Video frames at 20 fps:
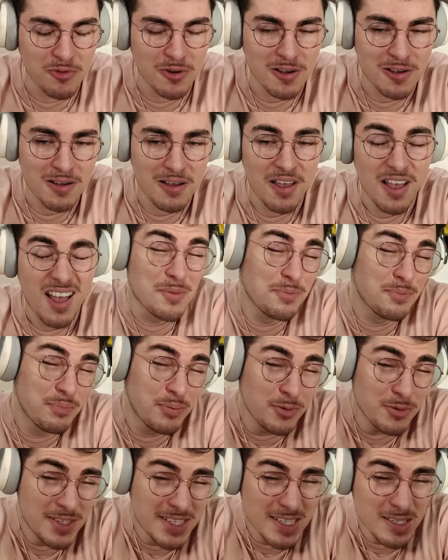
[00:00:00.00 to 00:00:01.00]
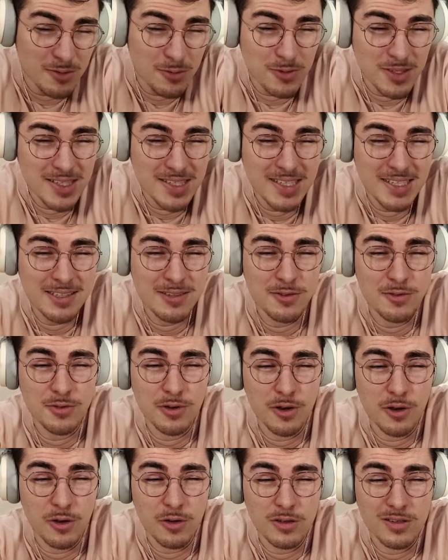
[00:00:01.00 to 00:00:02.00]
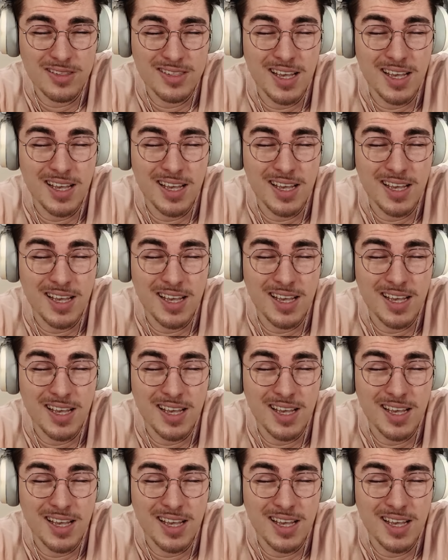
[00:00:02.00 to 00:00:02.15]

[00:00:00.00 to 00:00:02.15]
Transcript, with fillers: moi a un petit souci sur euh,